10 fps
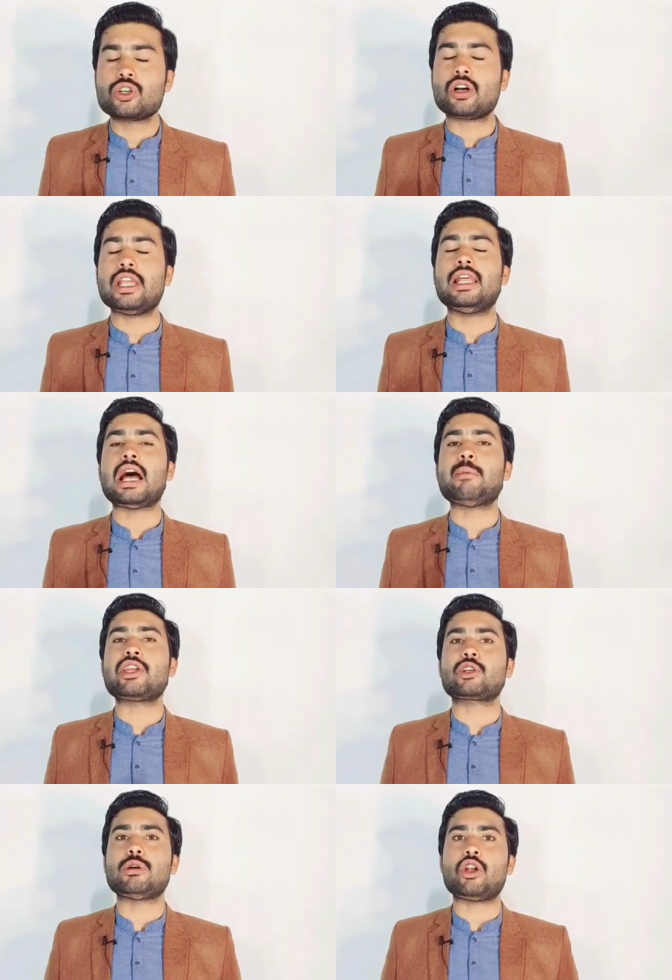जो कि अलामा
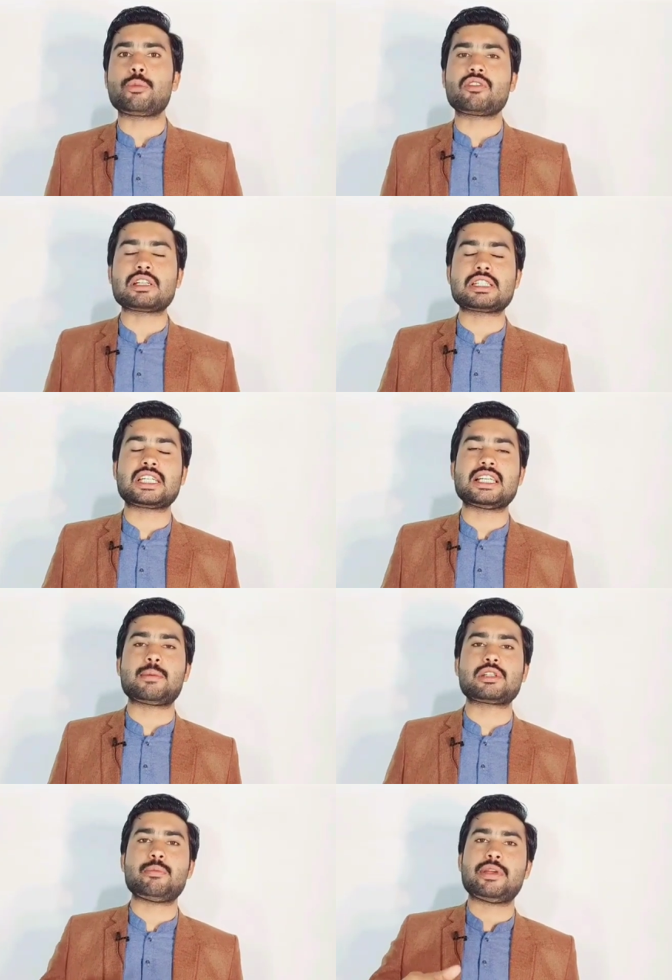इकबाल ओपन यूनिवर्सिटी की
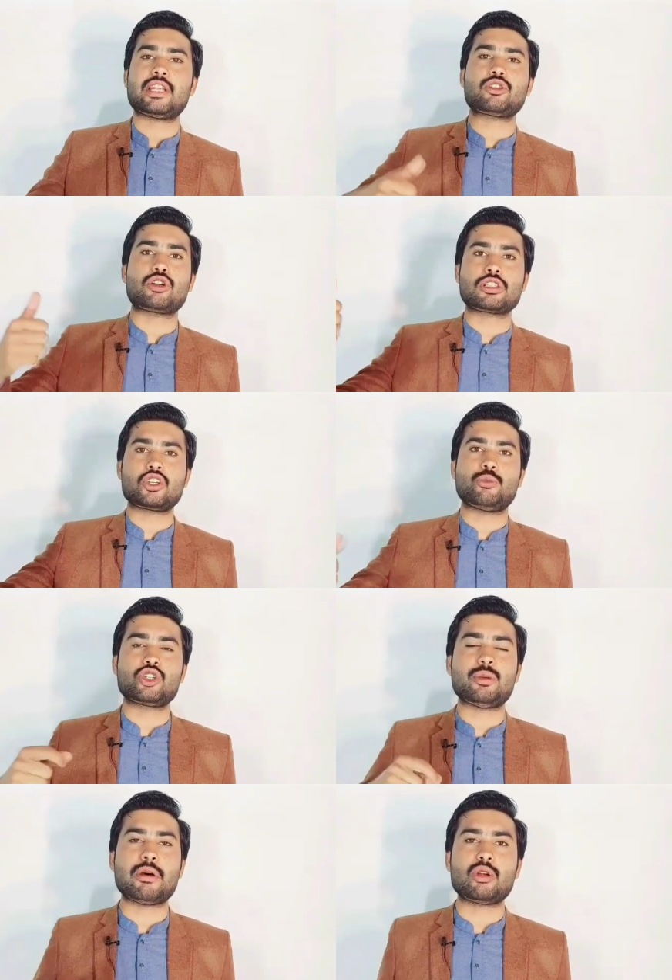जान से मेरे सोर्स से जो
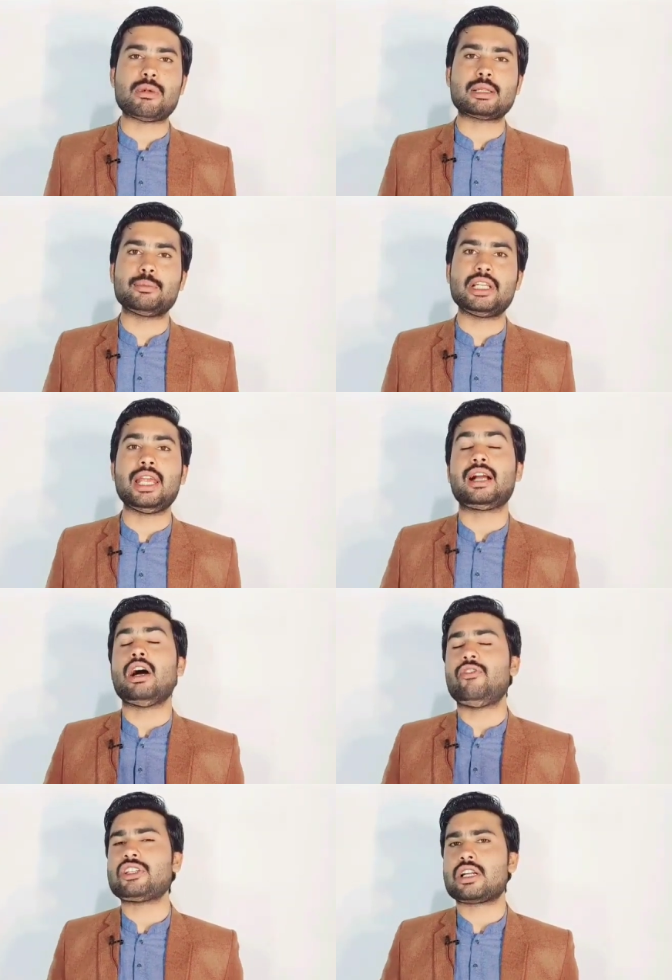मुझे मालूम मिली है
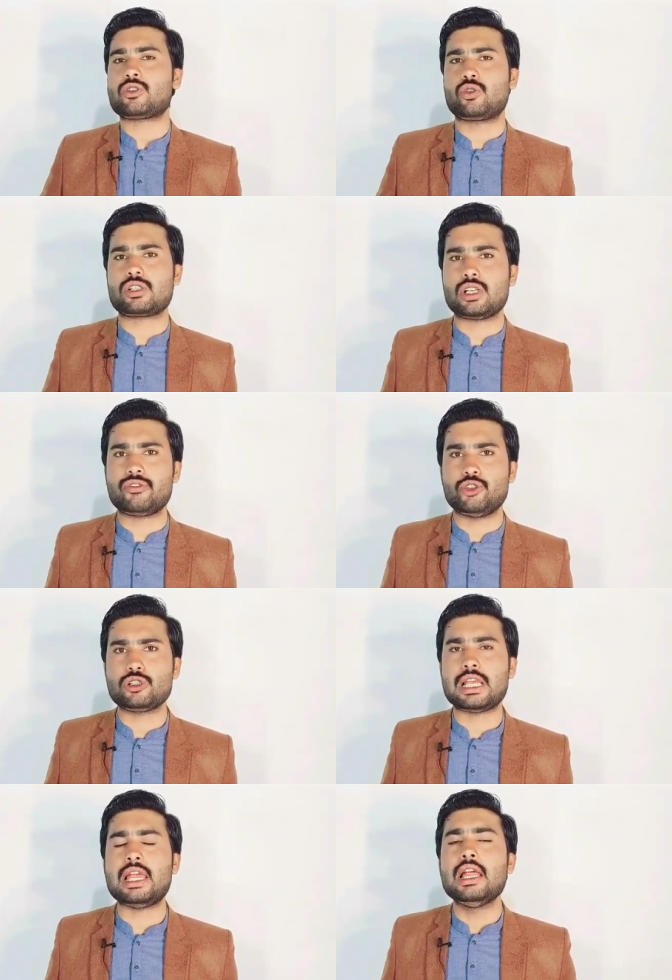काफी सारे स्टूडेंट्स
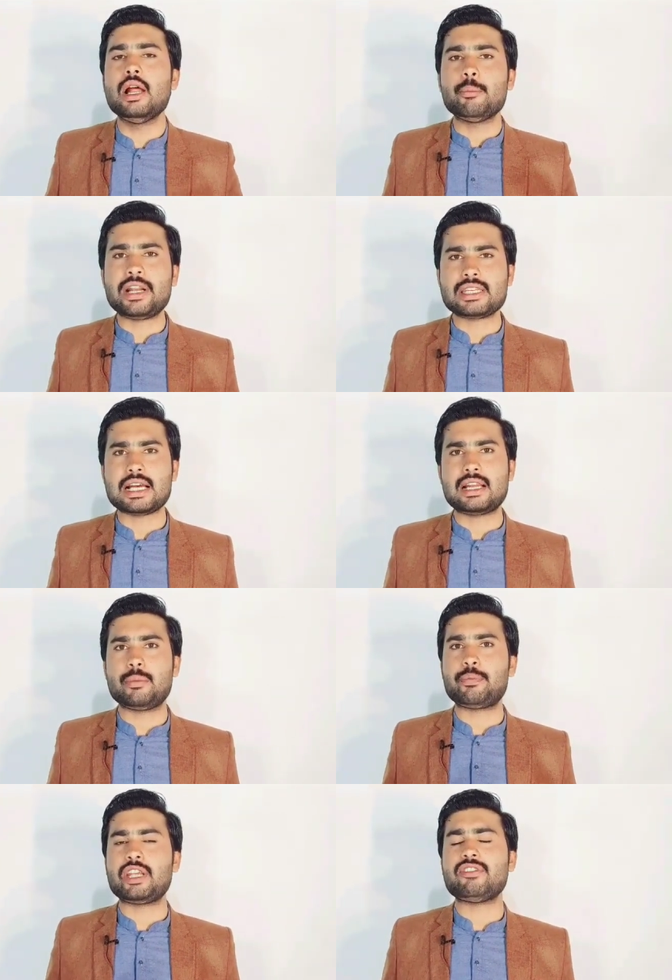कंफ्यूज हैं परेशान
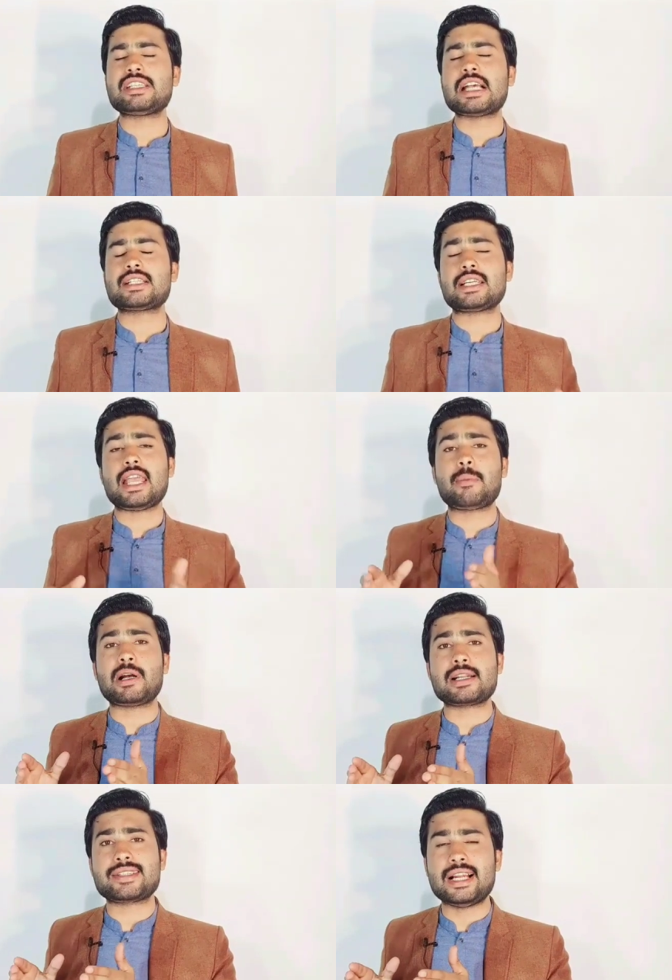है प्रीवियस जैसे कि
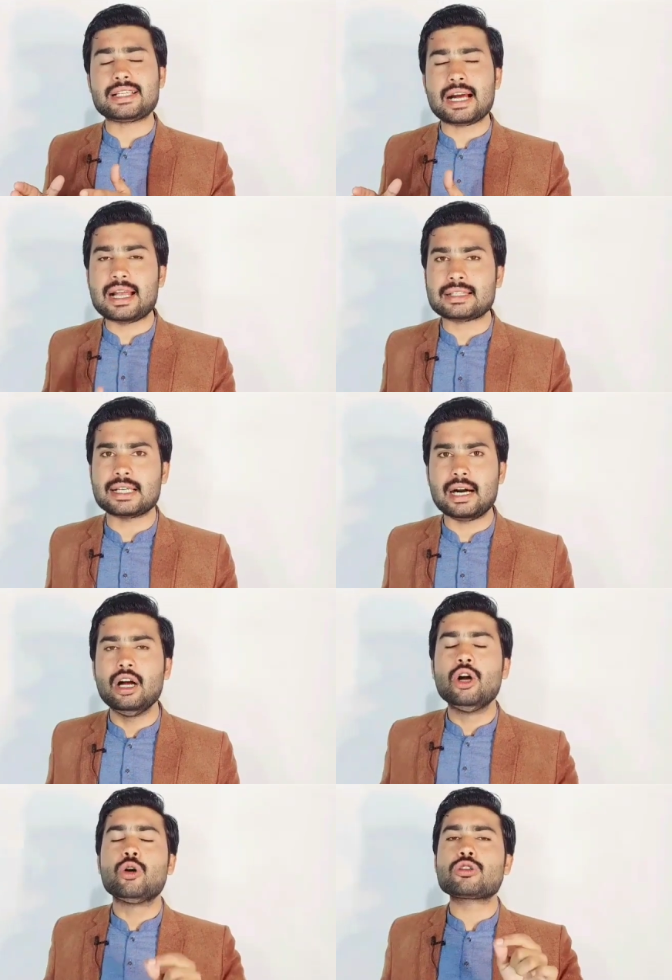आपका रिजल्ट आया था
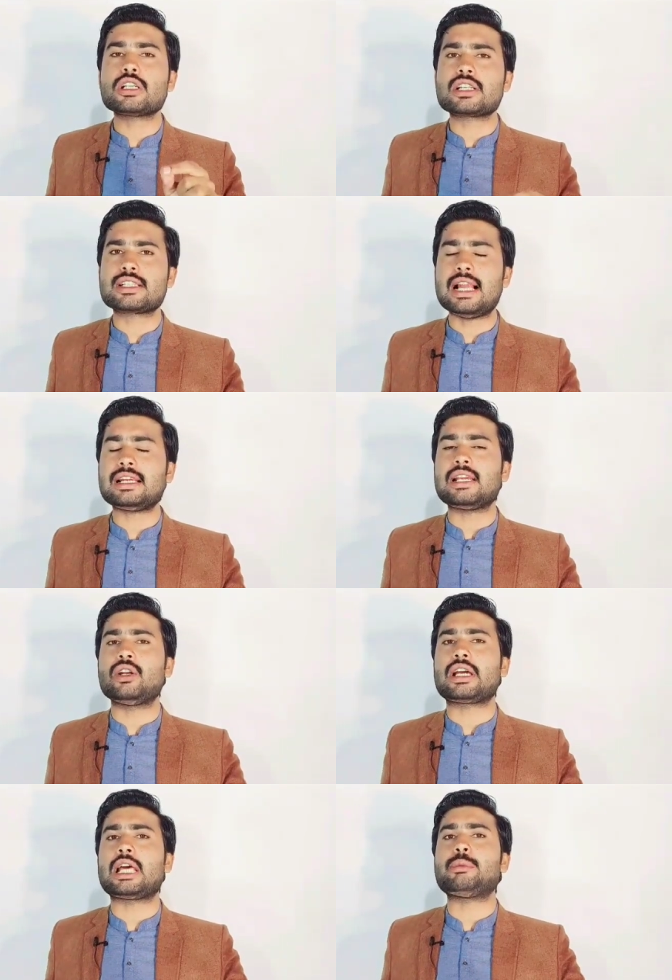उस रिजल्ट को
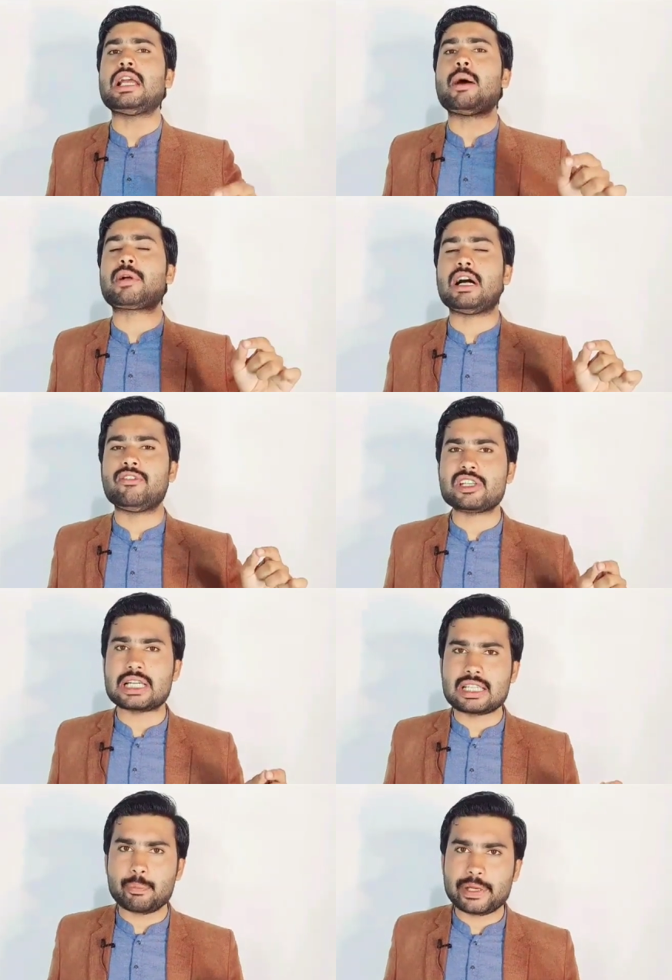लेकर भी आप काफी
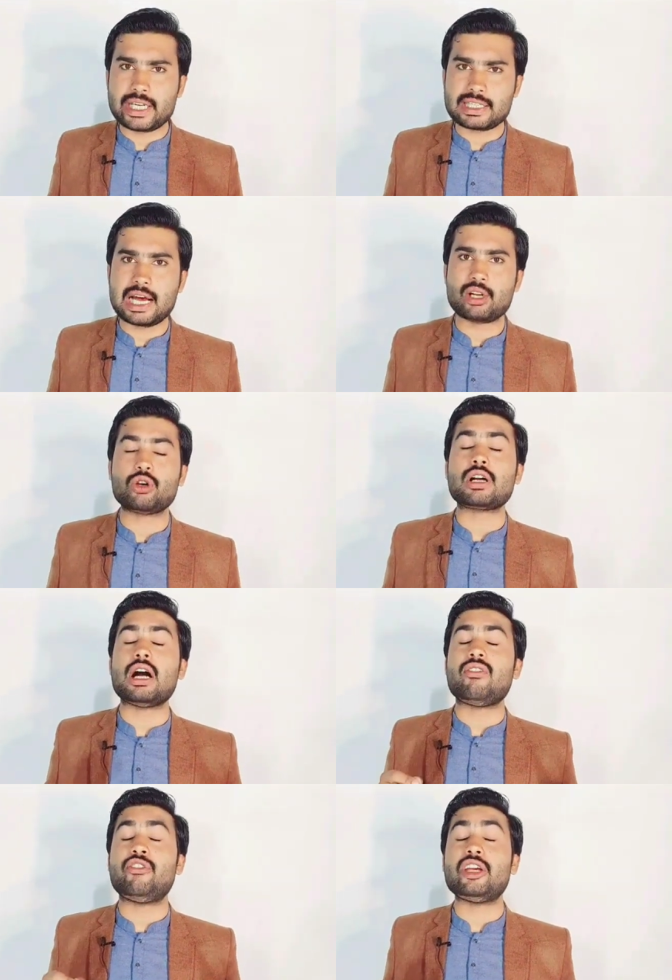ज्यादा परेशान है और
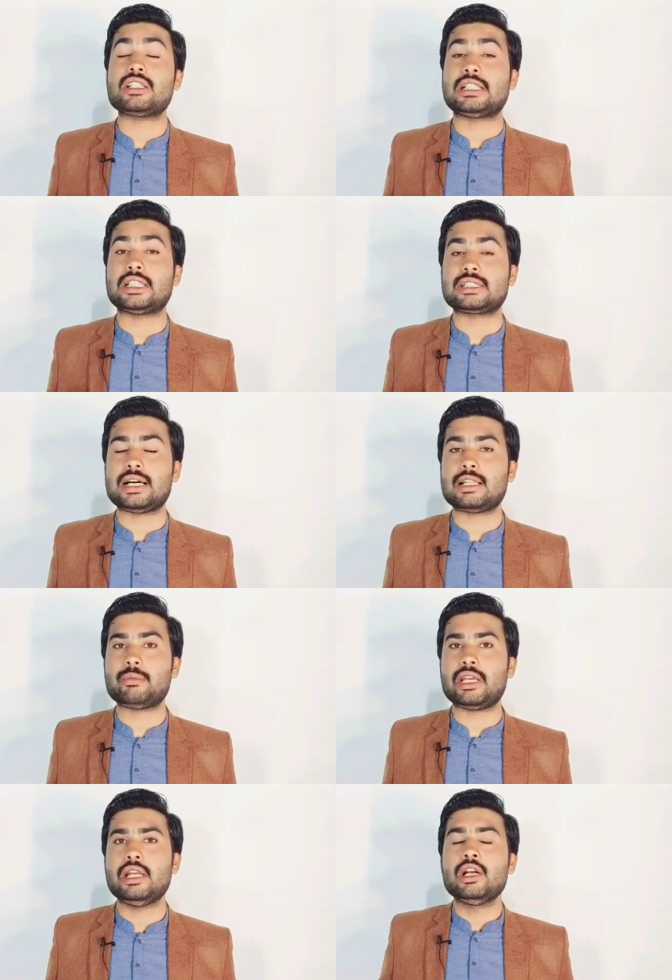काफी ज्यादा तादाद
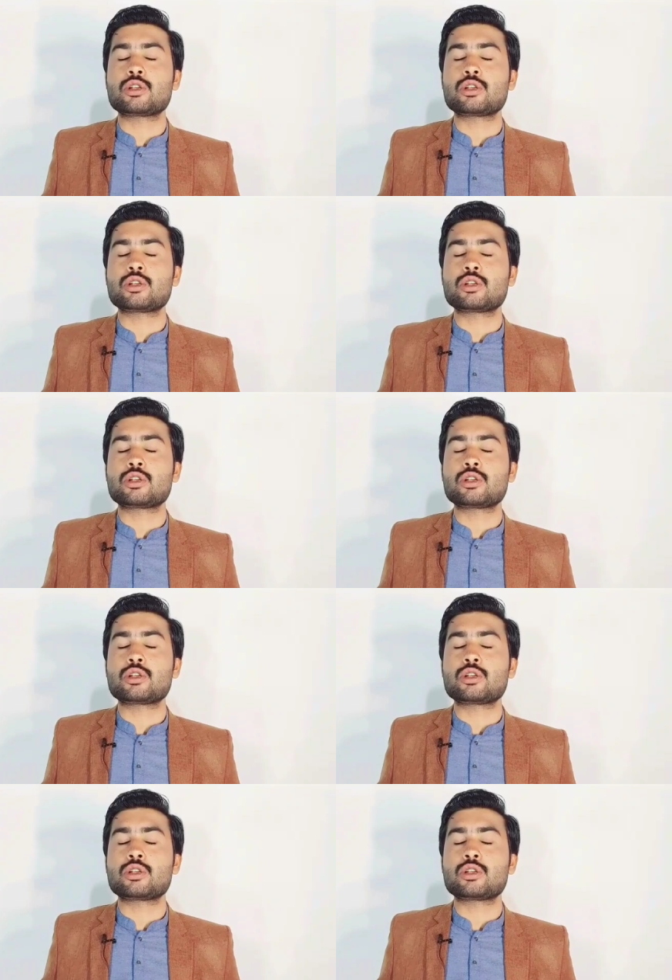में